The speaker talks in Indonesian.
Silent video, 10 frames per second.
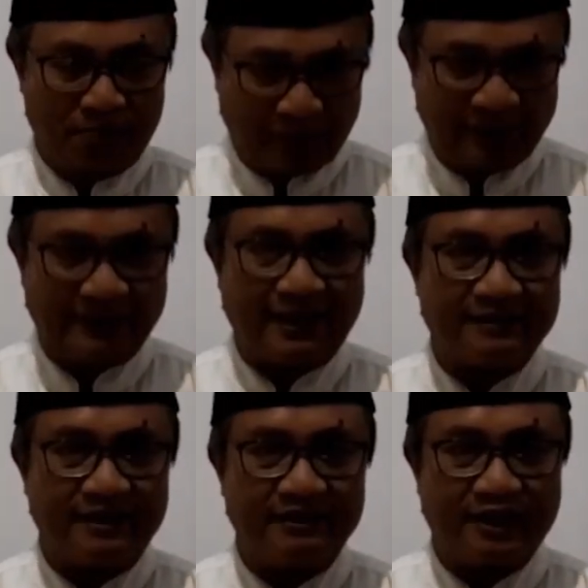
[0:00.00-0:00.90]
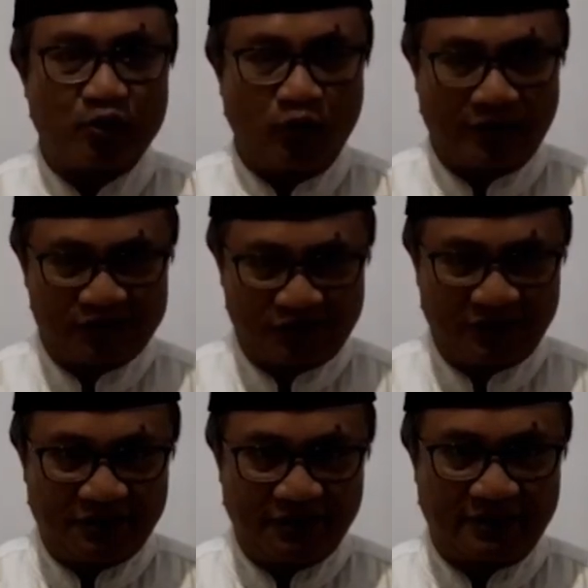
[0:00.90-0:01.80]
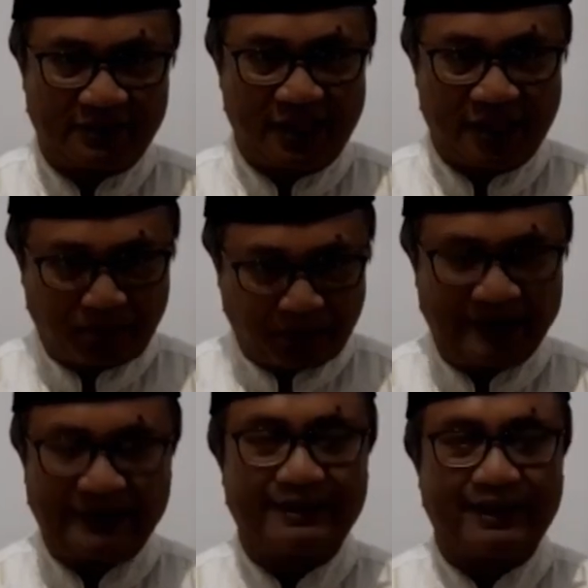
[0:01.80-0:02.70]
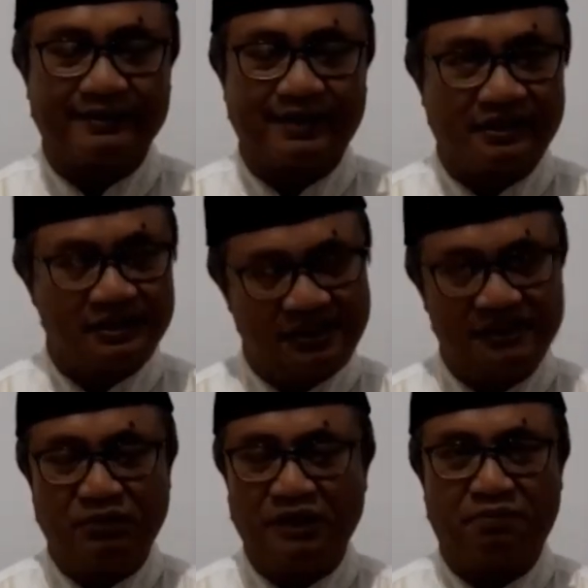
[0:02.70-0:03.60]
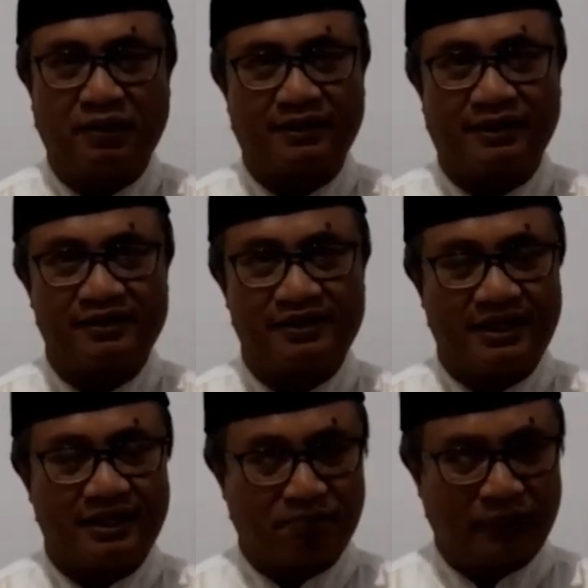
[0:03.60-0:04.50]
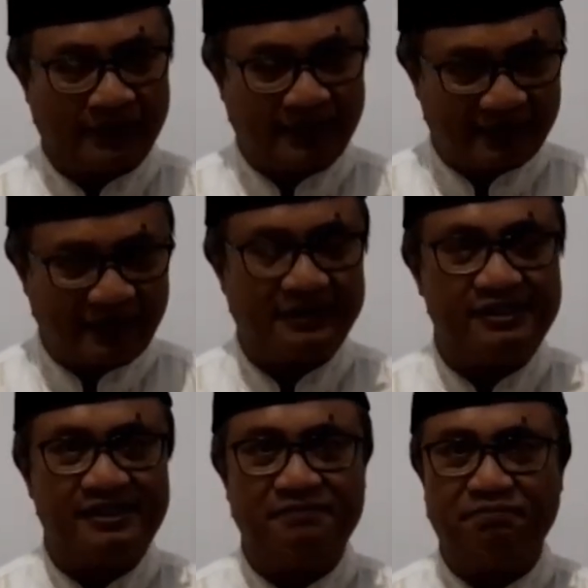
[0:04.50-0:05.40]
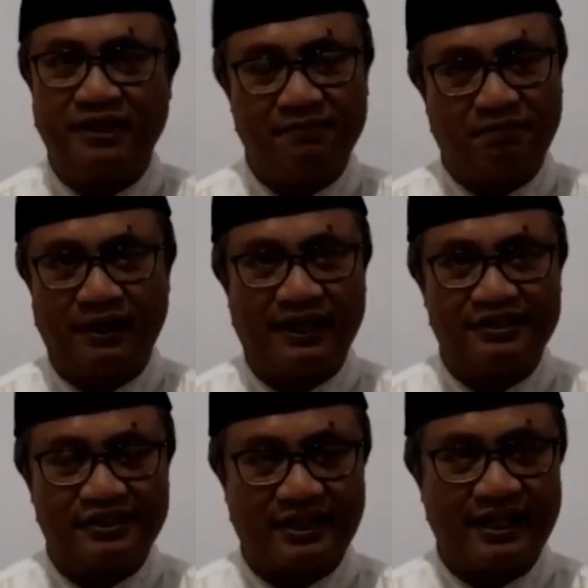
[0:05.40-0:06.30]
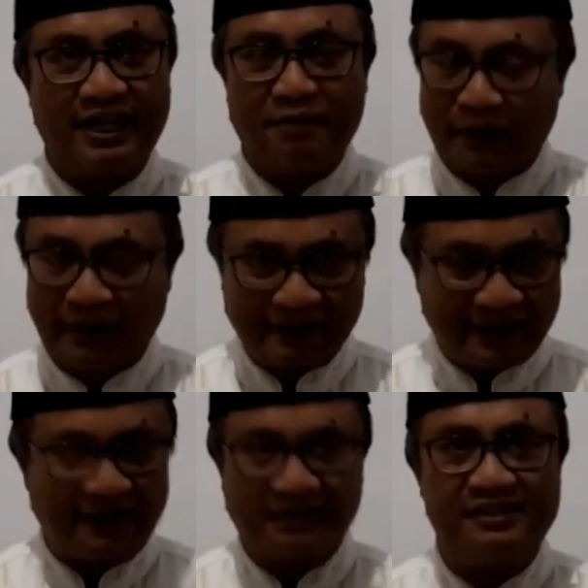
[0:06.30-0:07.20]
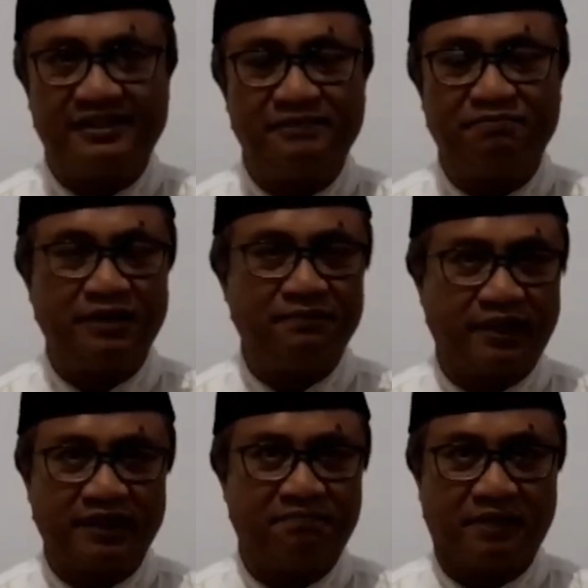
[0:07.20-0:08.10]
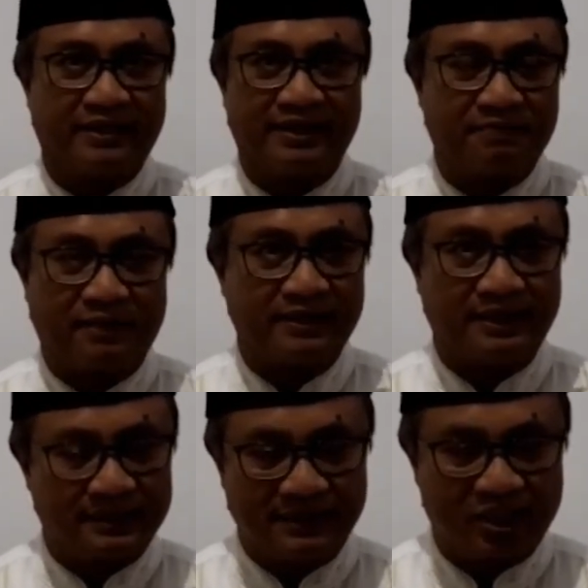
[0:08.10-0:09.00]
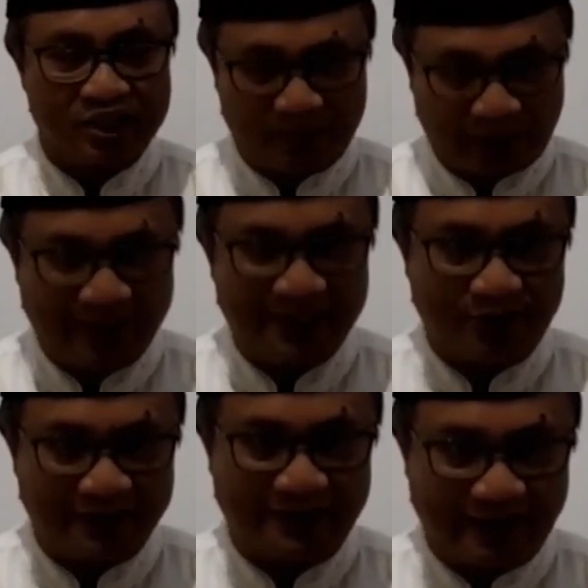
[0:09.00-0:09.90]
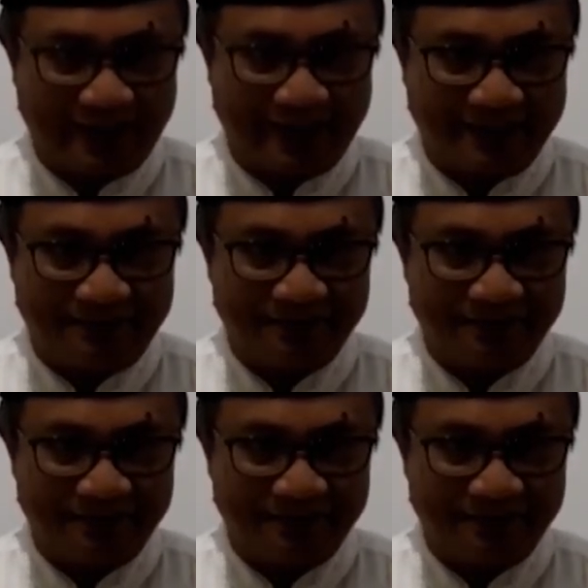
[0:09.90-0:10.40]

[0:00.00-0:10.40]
peningkatan regulasi diri, peningkatan disiplin bekerja, peningkatan disiplin belajar, peningkatan disiplin beribadah pada Allah Subhanahu wa taala.